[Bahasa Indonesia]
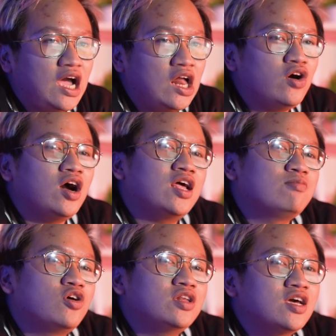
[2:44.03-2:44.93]
Kalau kalian
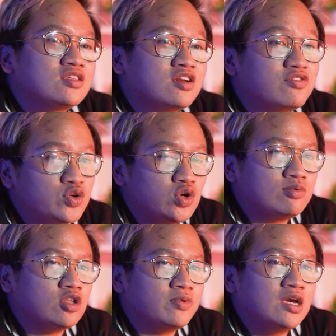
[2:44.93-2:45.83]
mau lihat review
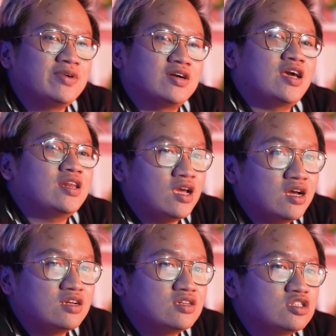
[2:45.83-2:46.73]
laptop gaming
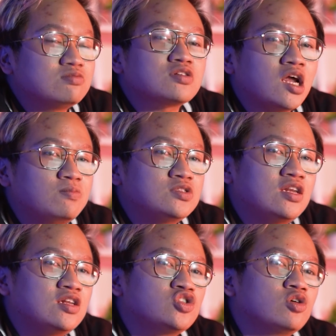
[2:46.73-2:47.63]
lainnya, subscribe
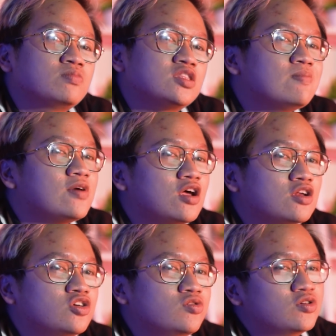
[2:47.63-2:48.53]
channel YouTube Tim
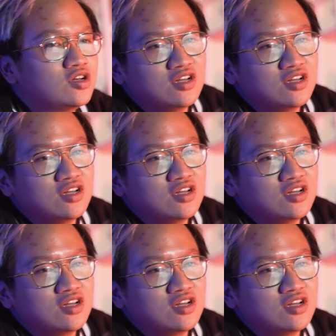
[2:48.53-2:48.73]
RRQ.